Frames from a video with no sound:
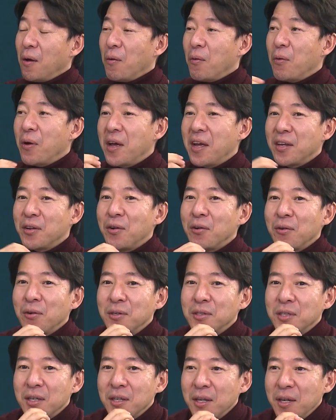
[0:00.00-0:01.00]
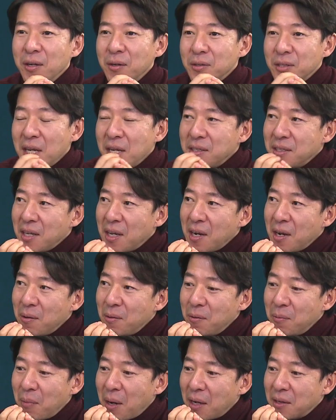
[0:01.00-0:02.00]
왜 이런 거잖아요. 살
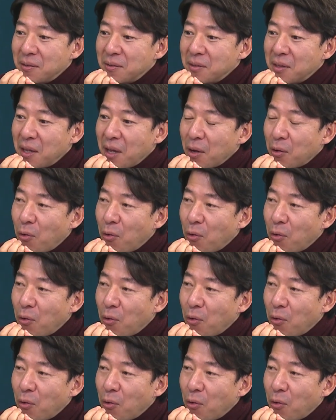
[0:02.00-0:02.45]
사람은 많은데